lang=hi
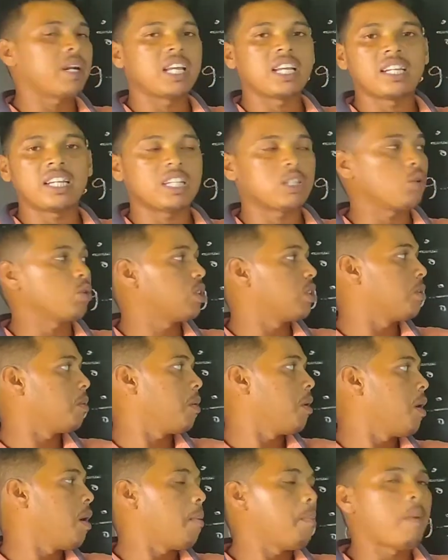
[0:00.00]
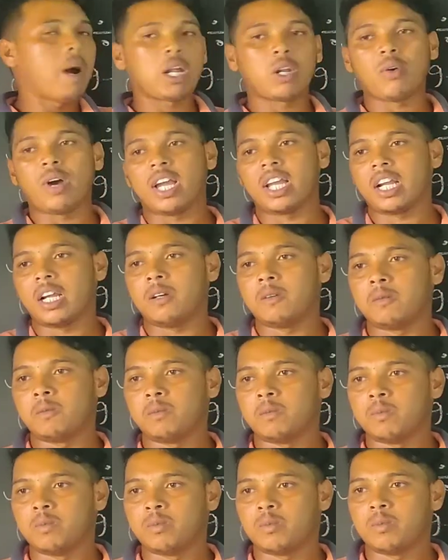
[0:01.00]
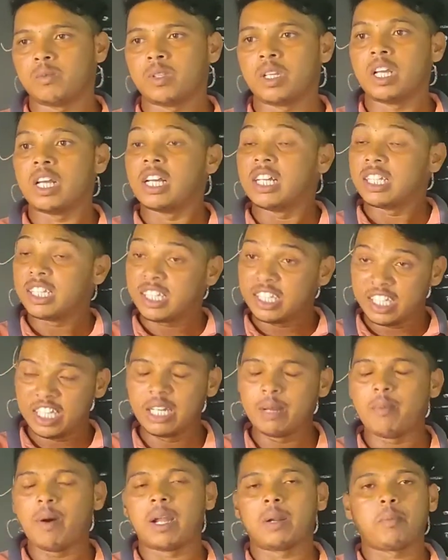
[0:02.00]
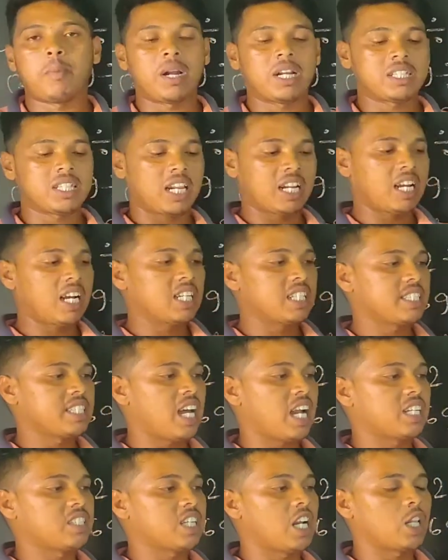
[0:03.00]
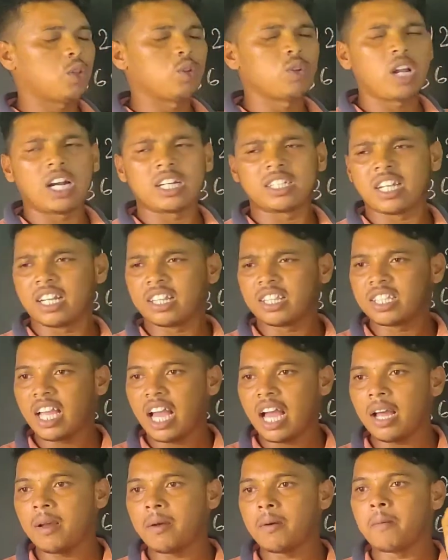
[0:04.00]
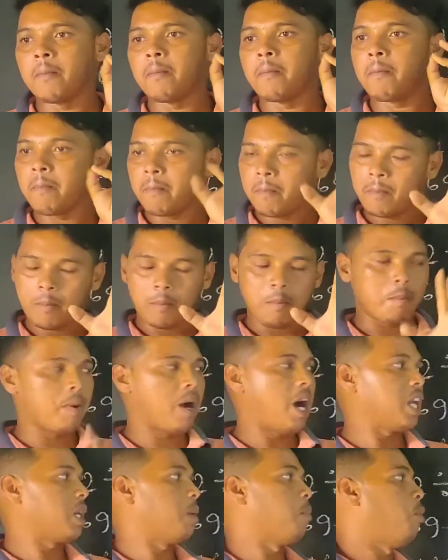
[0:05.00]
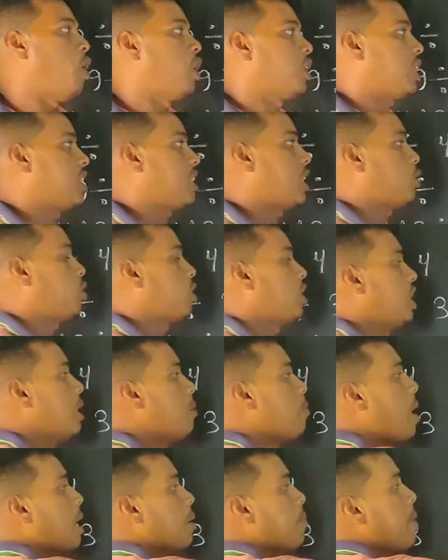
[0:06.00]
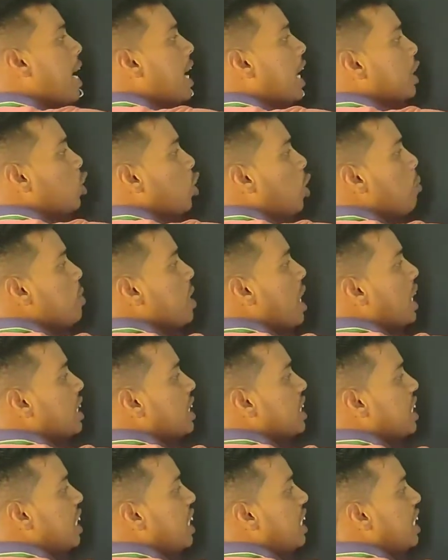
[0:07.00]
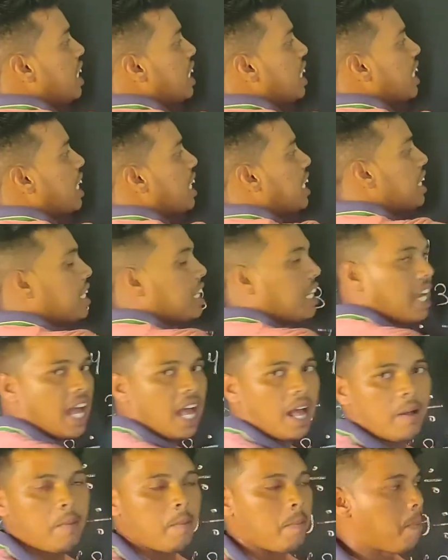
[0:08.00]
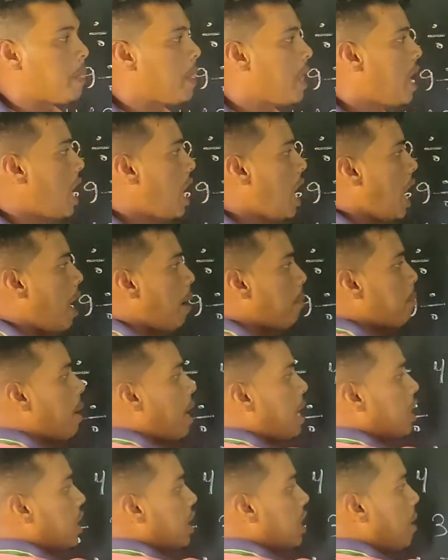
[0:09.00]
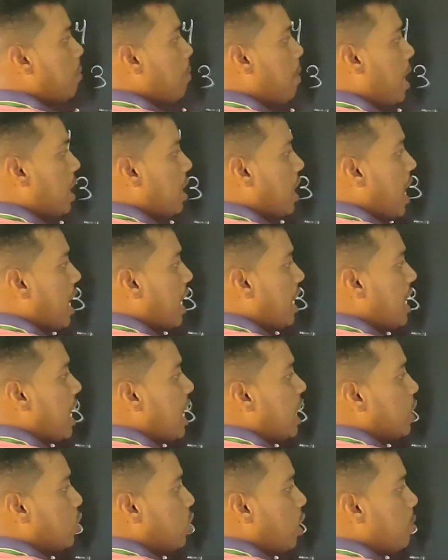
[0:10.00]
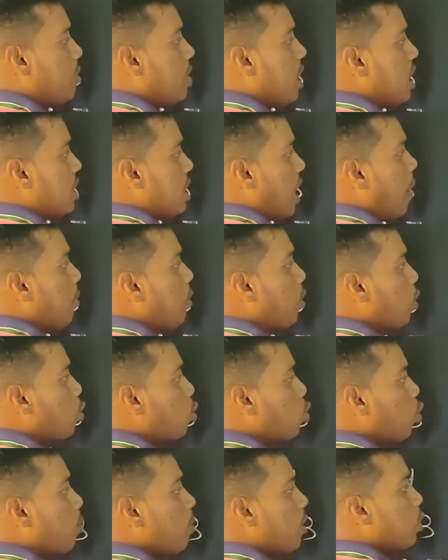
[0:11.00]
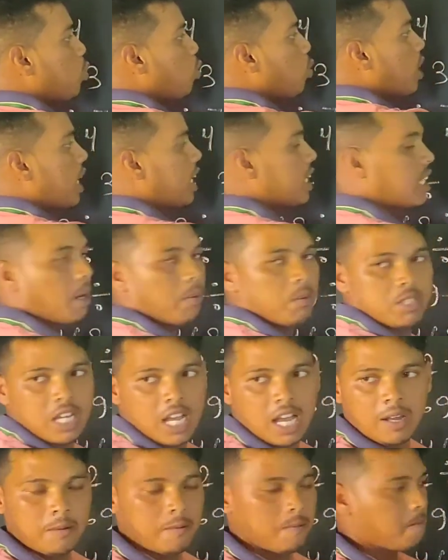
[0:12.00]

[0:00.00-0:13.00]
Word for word: पढ़ेंगे तो बारह आएगा तीन बार तीन बार पढ़ चरका चार चार चार चरतिया बारह बहुत अच्छा तीन बार में आएगा तो हम यहाँ तीन लिख देंगे ठीक है हाँ, अब बारह का बारह आ गया तो अब यहाँ से अब देखो दो में दो गया कितना बचा